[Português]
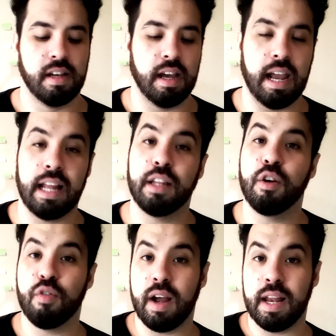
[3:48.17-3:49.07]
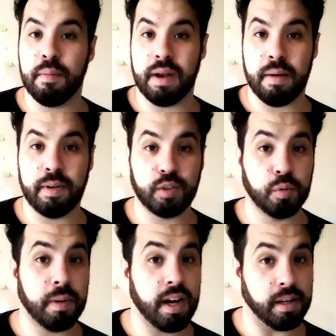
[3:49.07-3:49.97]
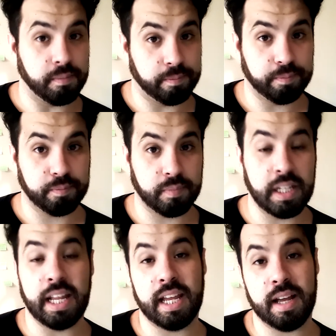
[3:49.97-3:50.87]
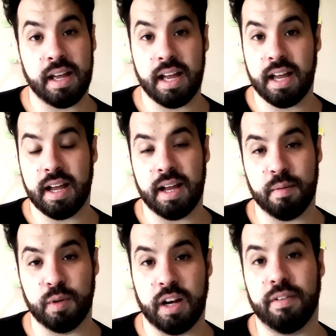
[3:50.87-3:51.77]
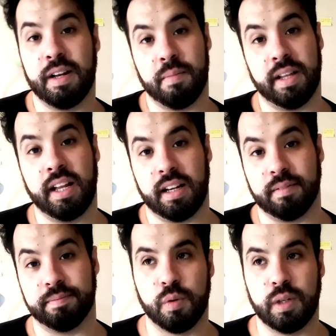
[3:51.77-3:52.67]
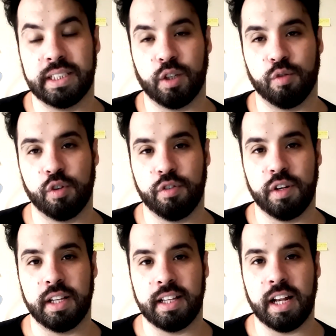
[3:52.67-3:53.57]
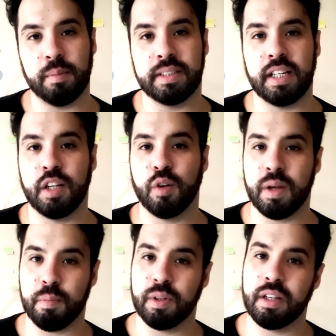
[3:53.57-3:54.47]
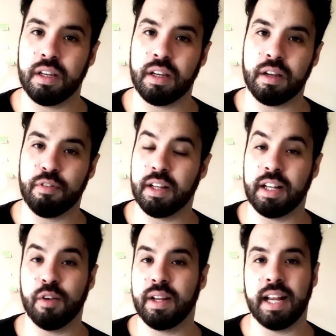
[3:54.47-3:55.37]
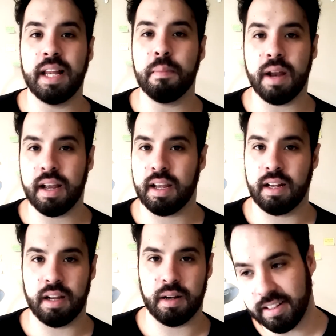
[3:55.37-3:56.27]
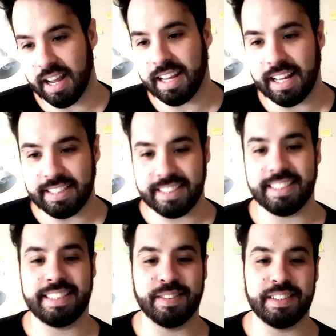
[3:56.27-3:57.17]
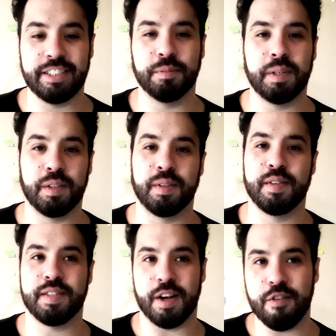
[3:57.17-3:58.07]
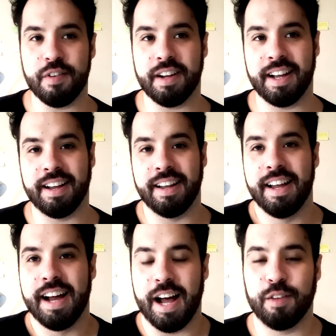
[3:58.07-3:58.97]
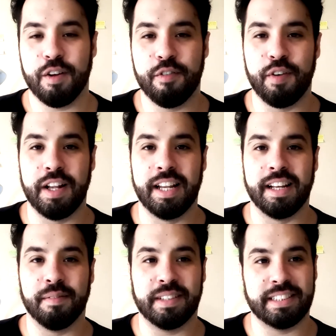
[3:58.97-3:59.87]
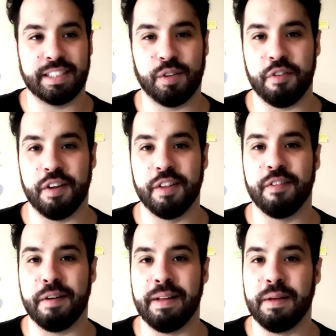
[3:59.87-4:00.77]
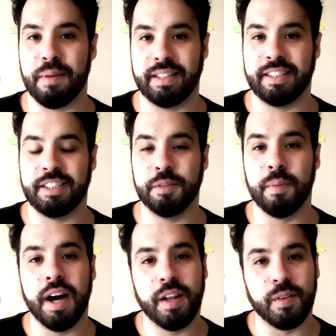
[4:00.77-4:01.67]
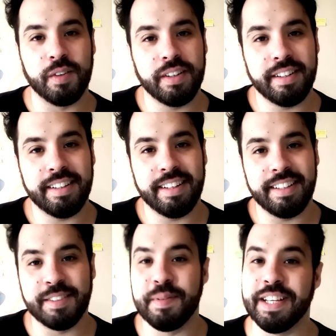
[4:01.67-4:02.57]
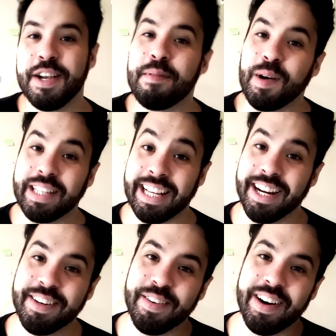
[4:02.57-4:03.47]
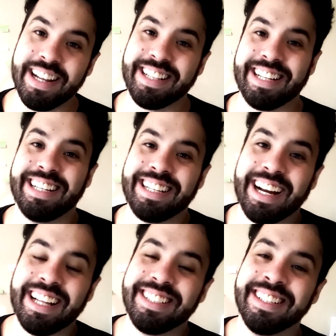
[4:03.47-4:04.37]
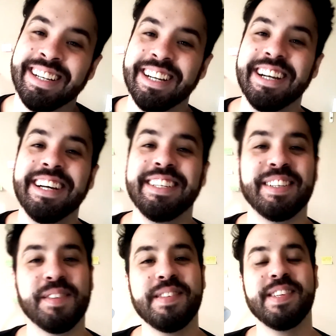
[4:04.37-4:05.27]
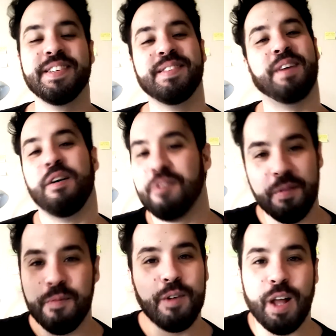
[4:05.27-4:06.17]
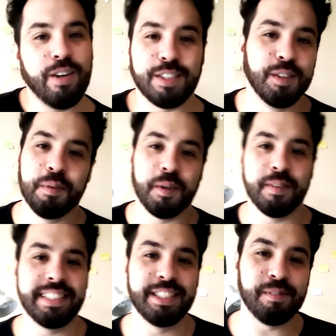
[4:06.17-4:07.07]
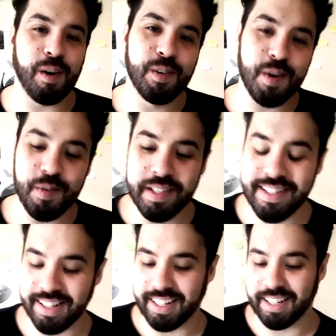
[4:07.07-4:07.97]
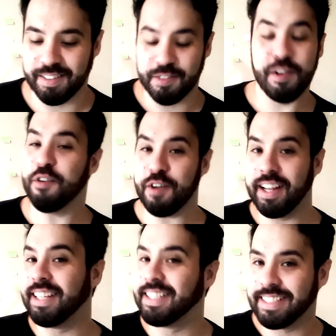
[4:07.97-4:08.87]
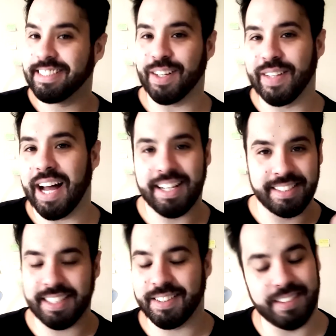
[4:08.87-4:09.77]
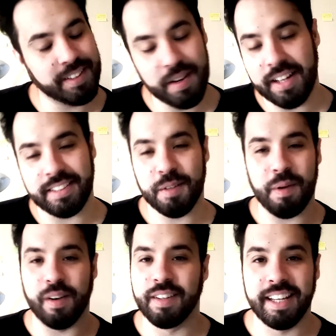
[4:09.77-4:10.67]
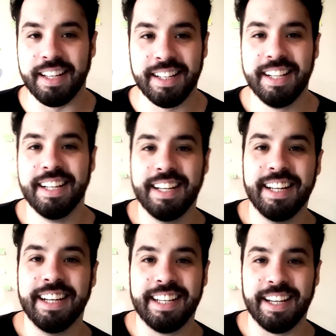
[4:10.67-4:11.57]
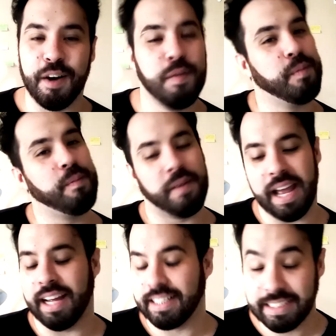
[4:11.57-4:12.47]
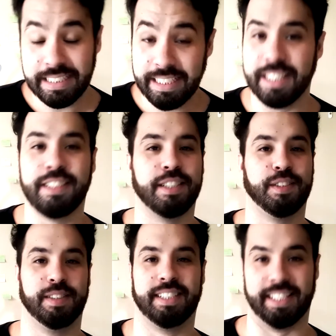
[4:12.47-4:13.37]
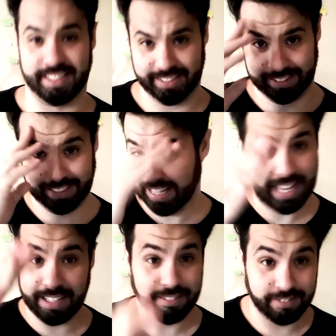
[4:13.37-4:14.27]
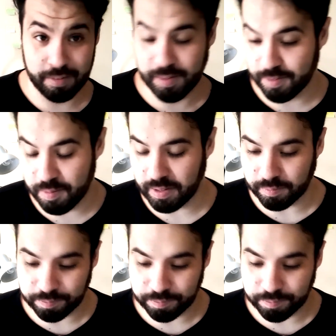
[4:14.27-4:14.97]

ela não vai lembrar mais do pai e nem a, a mulher vai lembrar dele. Ele salvou a filha dele, mas ele não ia poder, a filha dele não ia nem lembrar quem ele era. Aquela sensação assim de, mano, salva a tua filha, mas a filha não vai mais lembrar de ti, mano. Isso me deixa mal até agora, tá ligado? Eu tô me sentindo mal. Eu vou mudar o assunto porque eu tô me sentindo mal só com isso, tá ligado? Porque não falei, saudade, essas coisas. Cara, isso é um bagulho que. É um. É, Jesus Cristo. Vamos, vamos lá.